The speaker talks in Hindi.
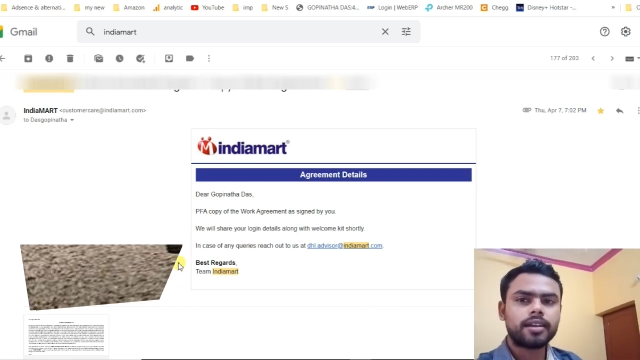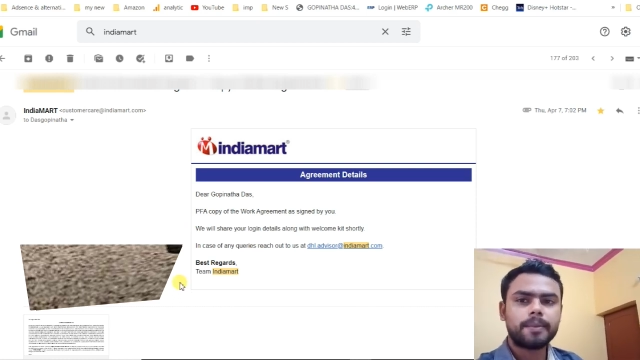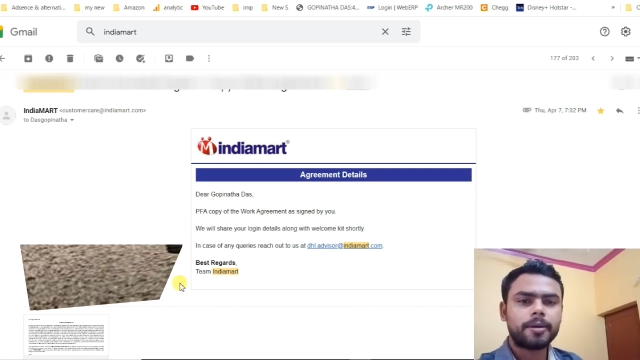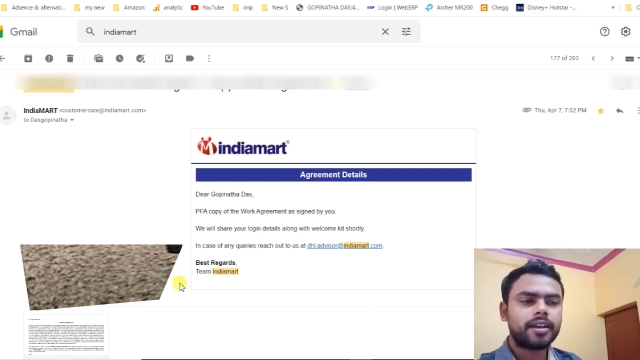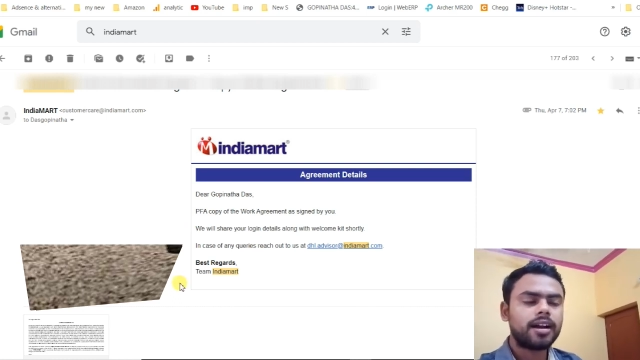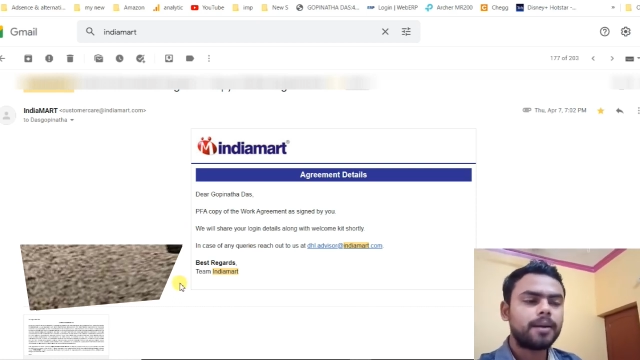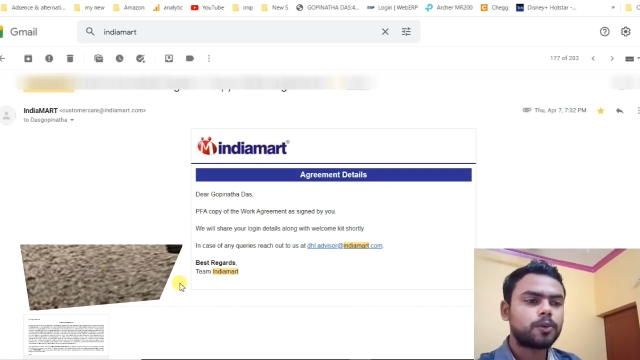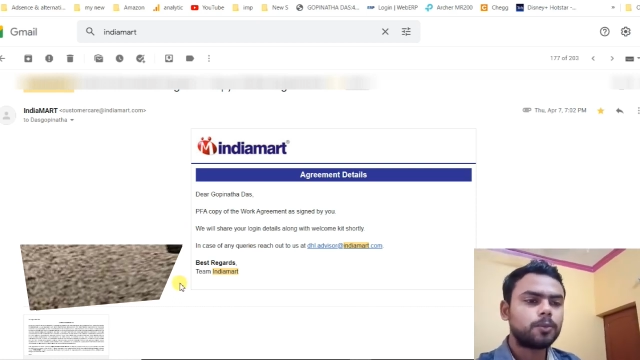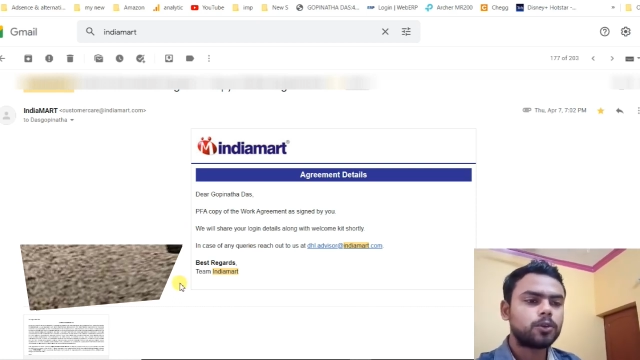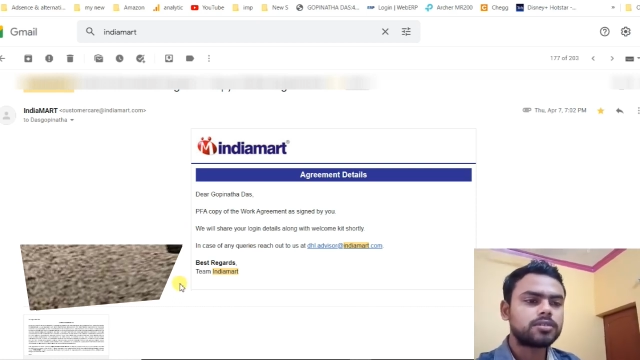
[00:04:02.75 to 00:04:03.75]
करना पड़ेगा
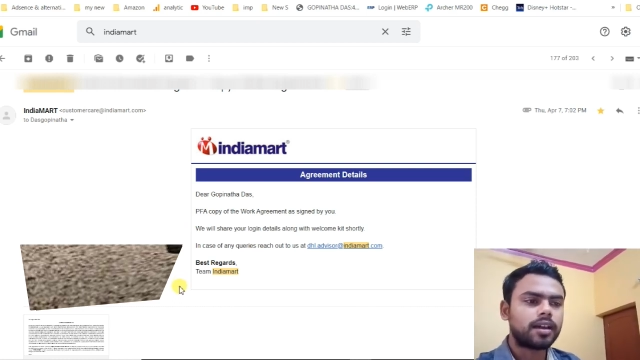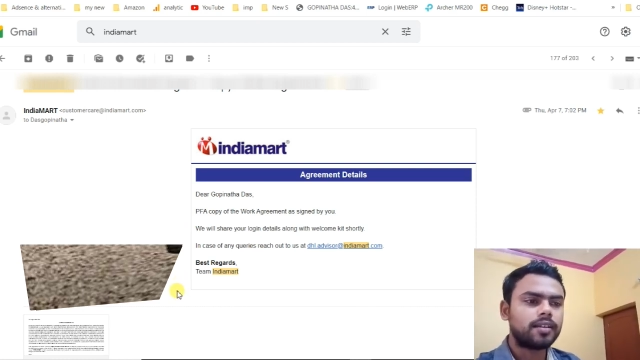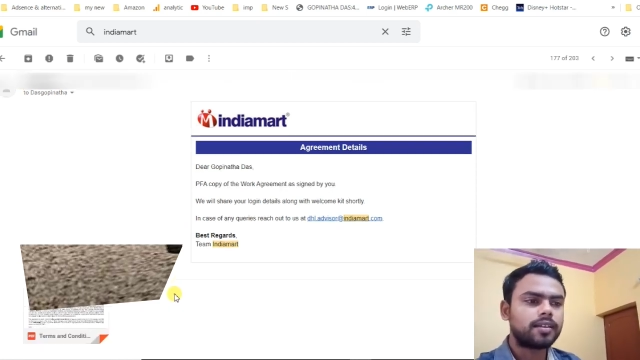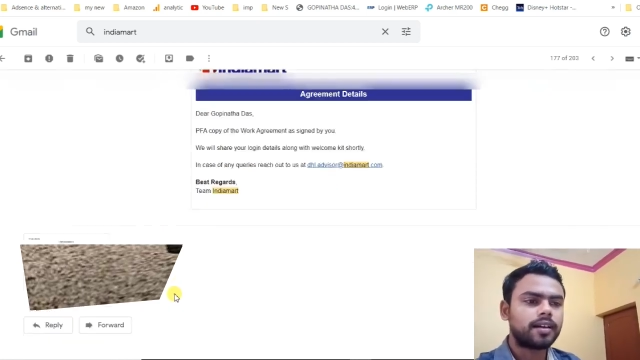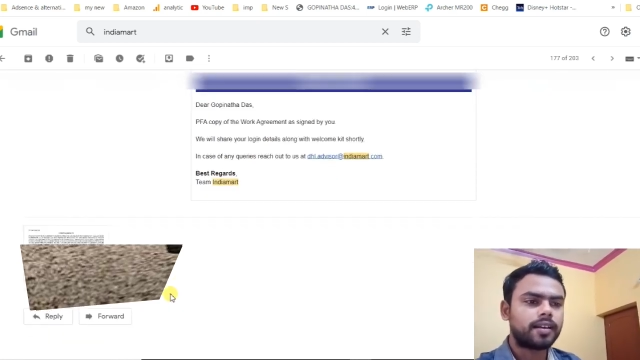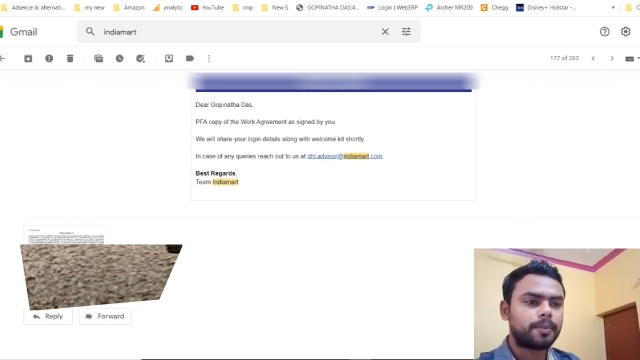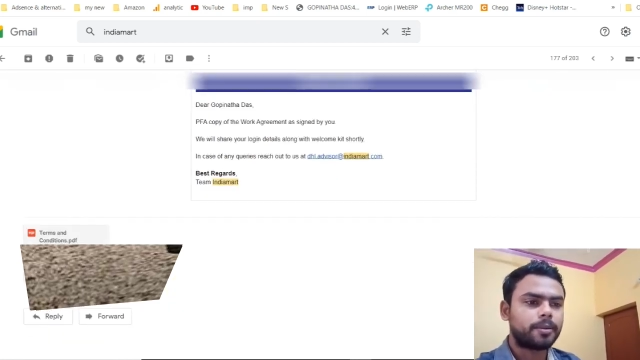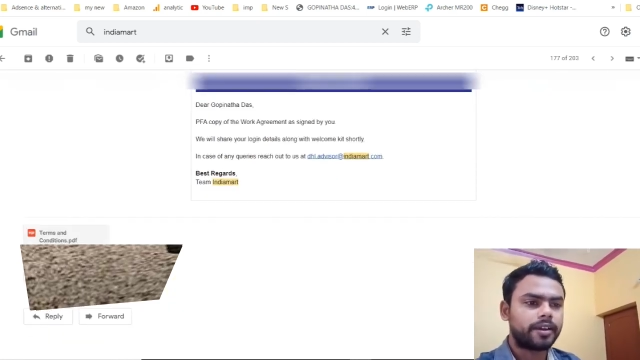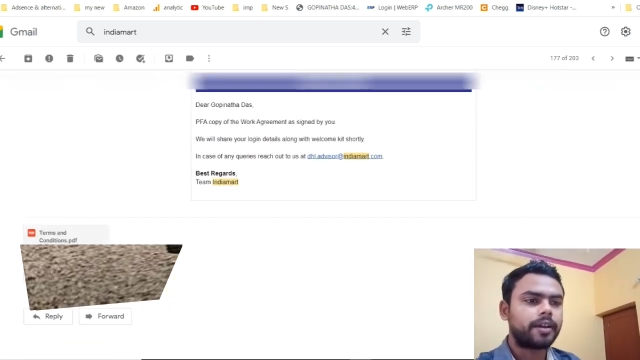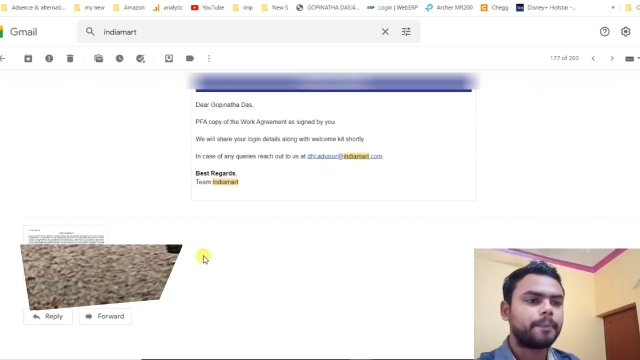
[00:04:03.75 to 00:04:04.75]
आपको वो साइन करना
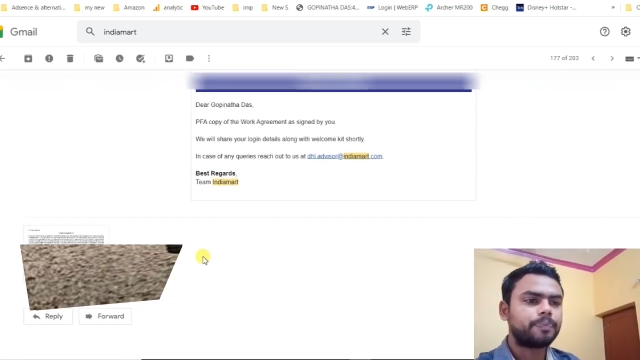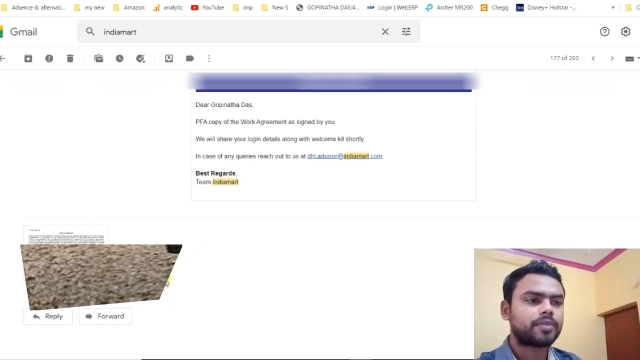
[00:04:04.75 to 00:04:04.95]
पड़ेगा